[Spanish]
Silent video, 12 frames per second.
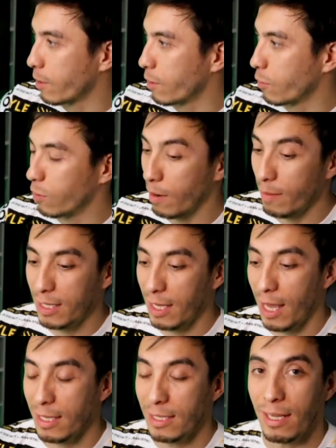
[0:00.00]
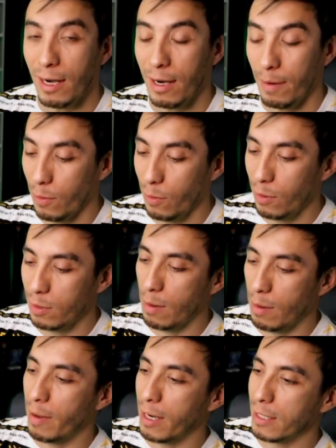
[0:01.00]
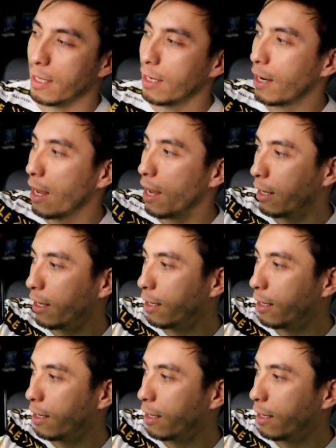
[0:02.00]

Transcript: una vez que ya haces el review, les va a aparecer ahí